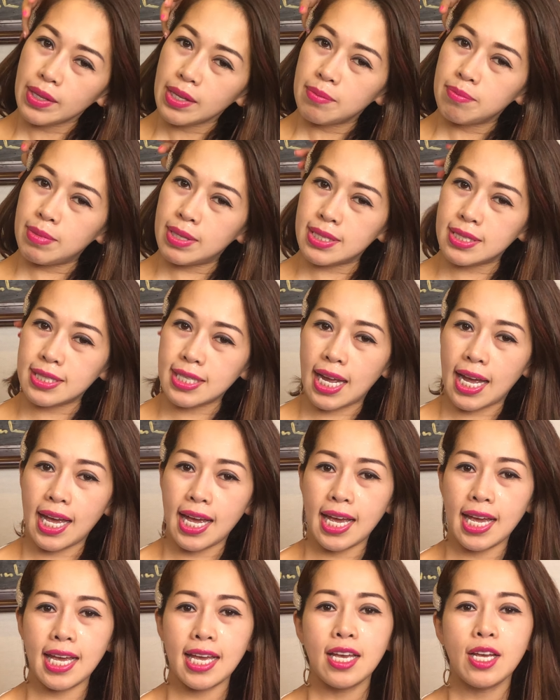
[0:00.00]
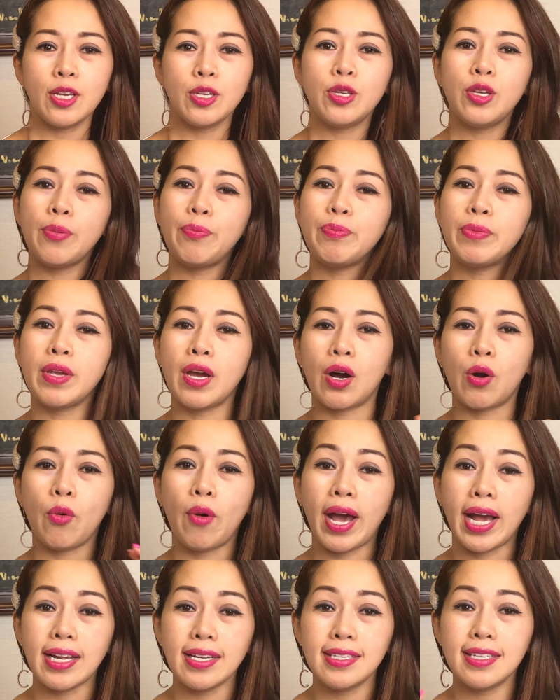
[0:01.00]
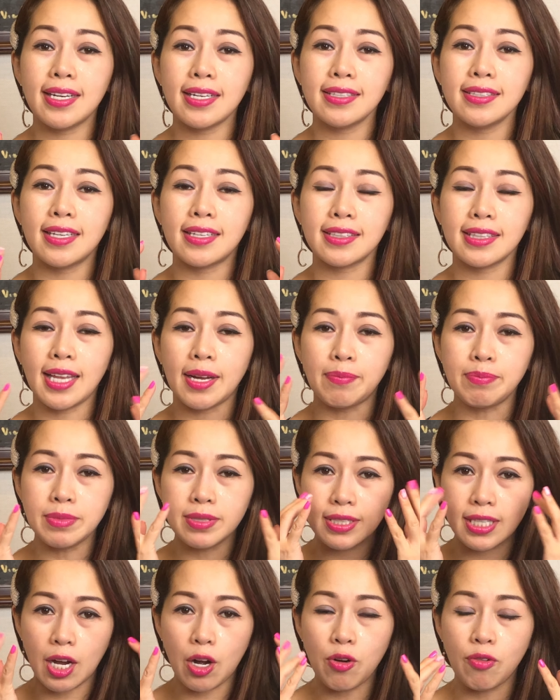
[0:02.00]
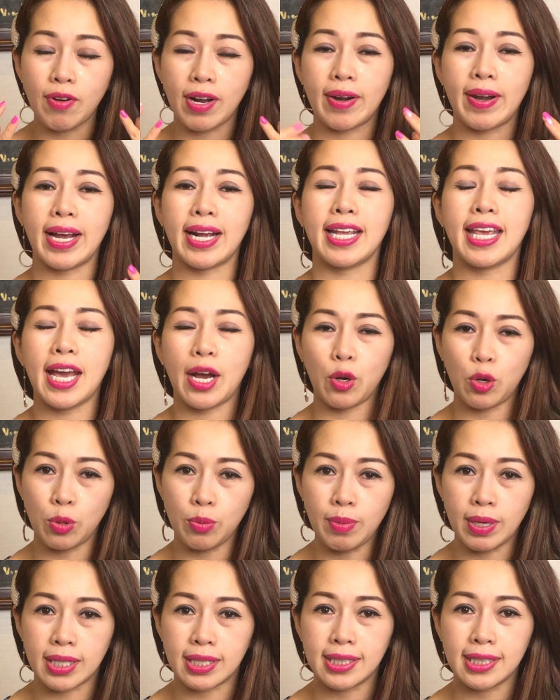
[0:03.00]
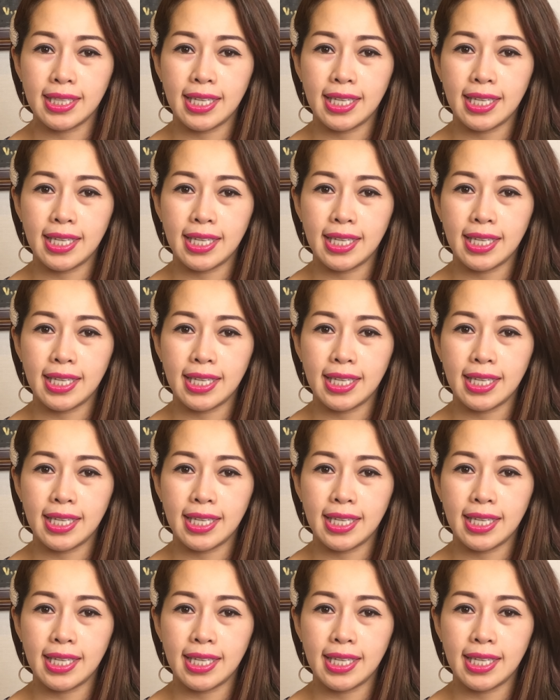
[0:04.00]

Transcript: mình sẽ giúp cho khoáng chất nó thấm sâu vào làn da của mình